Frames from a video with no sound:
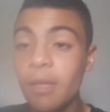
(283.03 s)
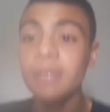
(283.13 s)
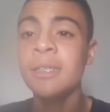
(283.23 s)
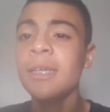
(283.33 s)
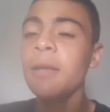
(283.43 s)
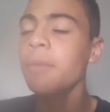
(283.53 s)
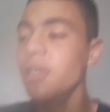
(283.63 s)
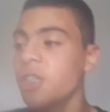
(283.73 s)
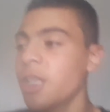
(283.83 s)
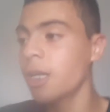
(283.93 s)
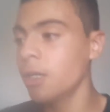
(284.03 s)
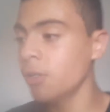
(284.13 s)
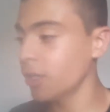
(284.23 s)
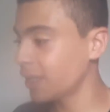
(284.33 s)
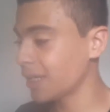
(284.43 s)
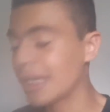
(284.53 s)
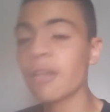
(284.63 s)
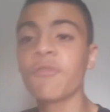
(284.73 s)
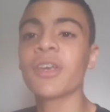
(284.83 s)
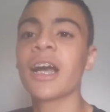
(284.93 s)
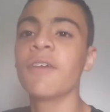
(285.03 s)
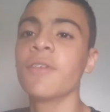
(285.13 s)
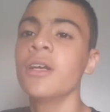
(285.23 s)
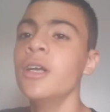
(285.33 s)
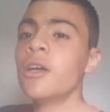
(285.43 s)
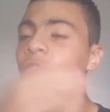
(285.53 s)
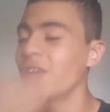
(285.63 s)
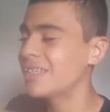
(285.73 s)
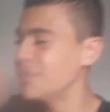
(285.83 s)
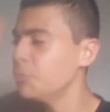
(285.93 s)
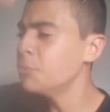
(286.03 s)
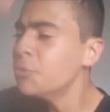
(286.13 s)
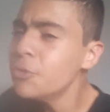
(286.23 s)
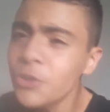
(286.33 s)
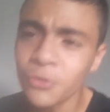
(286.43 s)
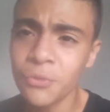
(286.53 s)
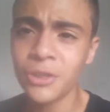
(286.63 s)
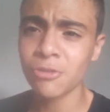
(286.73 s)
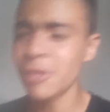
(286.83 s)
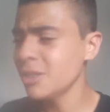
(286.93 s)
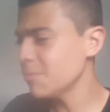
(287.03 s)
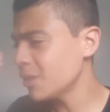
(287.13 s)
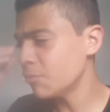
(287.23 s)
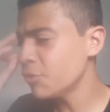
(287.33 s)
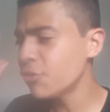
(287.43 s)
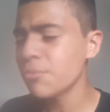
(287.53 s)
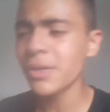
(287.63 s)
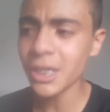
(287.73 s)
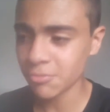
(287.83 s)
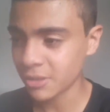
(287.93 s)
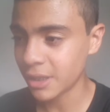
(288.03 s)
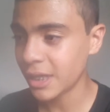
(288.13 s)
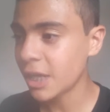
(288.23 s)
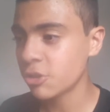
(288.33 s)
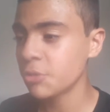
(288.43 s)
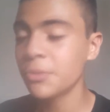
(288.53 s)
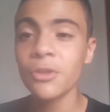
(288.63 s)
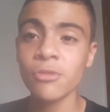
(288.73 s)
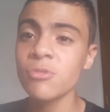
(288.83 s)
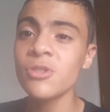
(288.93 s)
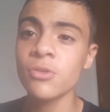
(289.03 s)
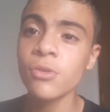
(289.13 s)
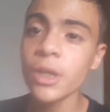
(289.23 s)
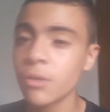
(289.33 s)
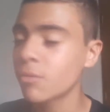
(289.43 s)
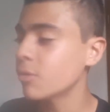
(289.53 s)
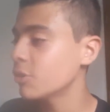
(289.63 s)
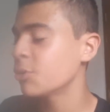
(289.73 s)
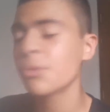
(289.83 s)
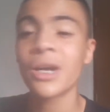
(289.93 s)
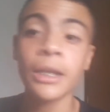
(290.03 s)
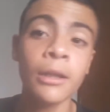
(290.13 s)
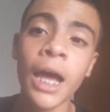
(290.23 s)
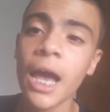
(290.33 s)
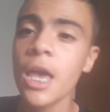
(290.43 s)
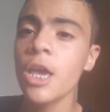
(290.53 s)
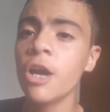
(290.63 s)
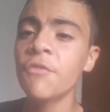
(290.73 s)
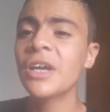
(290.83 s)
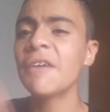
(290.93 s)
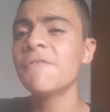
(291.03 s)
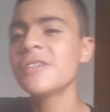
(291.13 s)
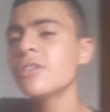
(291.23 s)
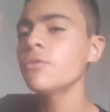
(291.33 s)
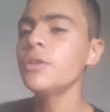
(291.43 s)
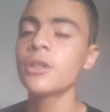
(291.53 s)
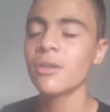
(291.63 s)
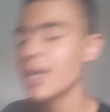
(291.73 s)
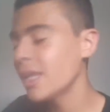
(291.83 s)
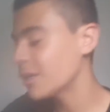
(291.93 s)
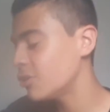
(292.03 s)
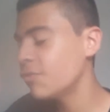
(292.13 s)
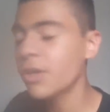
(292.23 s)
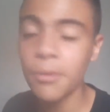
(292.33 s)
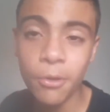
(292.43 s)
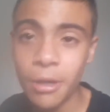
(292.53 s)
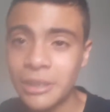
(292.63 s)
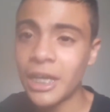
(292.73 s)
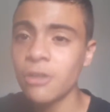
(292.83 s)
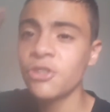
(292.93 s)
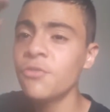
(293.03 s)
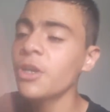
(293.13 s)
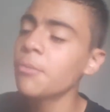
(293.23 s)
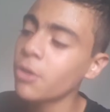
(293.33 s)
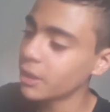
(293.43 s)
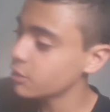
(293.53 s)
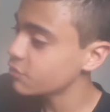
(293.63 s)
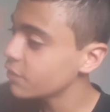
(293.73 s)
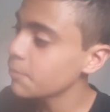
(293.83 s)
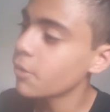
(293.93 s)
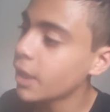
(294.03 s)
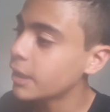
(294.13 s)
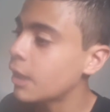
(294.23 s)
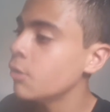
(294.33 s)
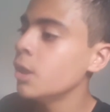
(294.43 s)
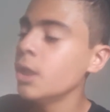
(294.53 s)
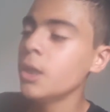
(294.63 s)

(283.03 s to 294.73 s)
sinceramente, galera, ano retrasado eu ficava fazendo muito isso. Mas, mano, muito mesmo, tá ligado? Tipo, em 2018, quando eu tinha meu canal lá, eu ficava fazendo isso. Galera, divulga meu canal, divulga meu canal, divulga meu canal.